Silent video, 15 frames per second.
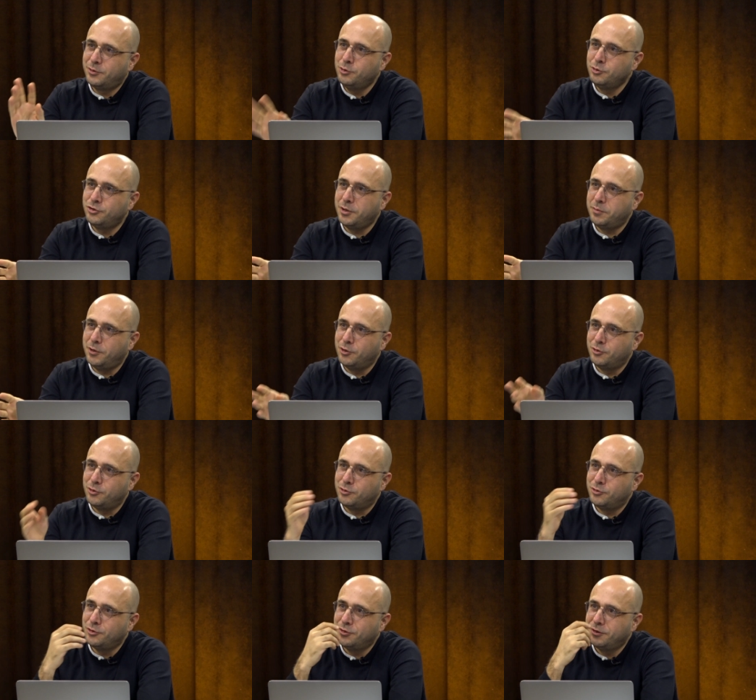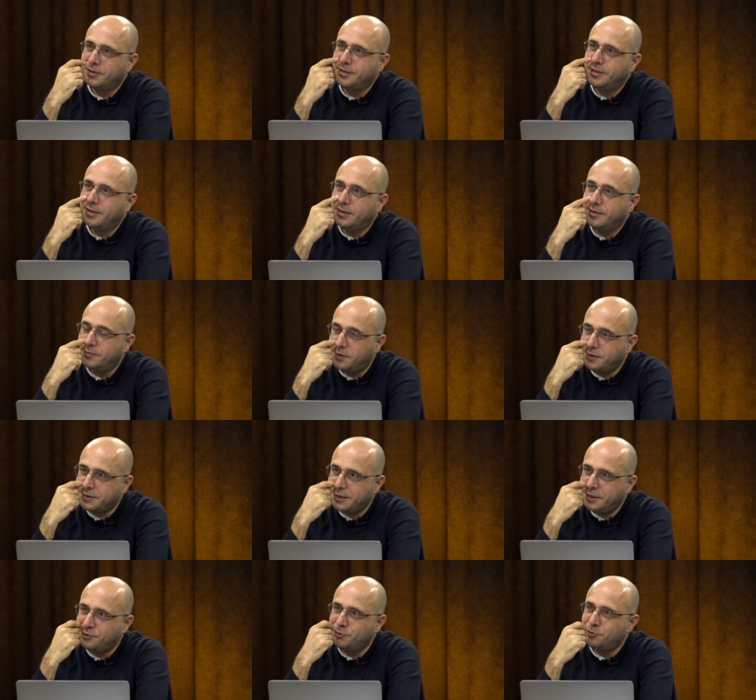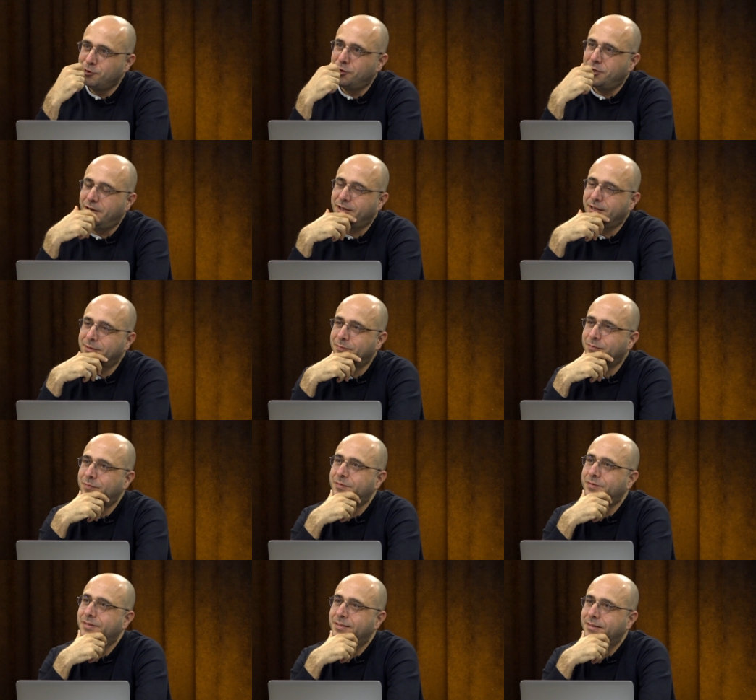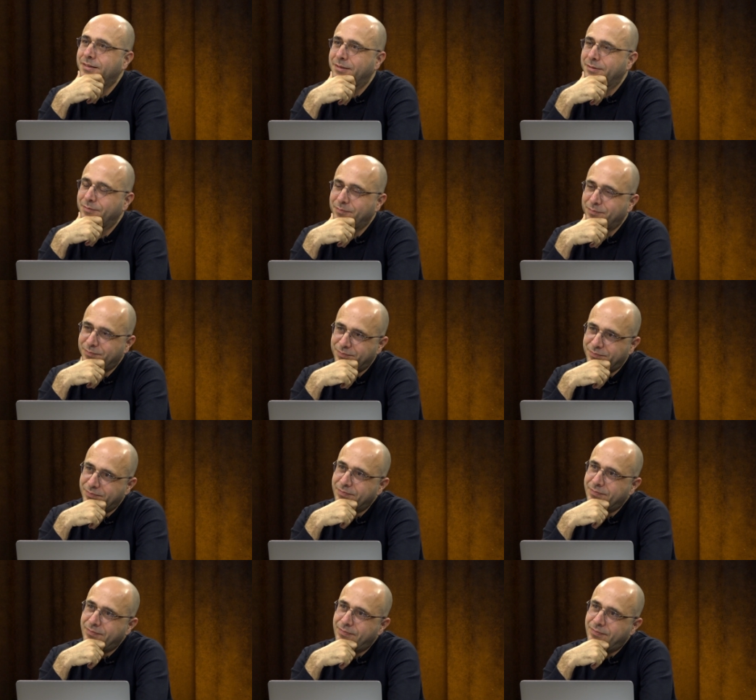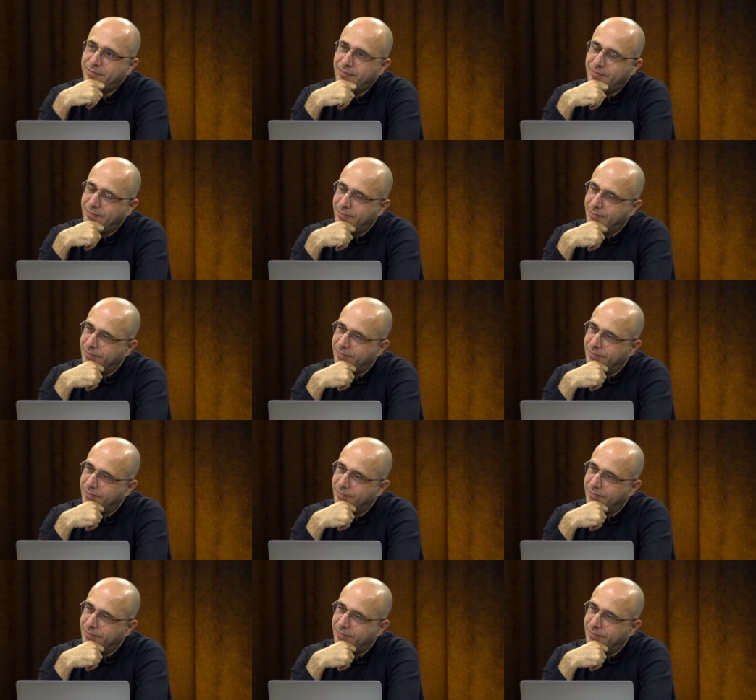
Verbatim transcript: Kürtçe asker çocuğuydum. Asker İlkokula Diyarbakır'da Mehmetçik İlkokulu'nda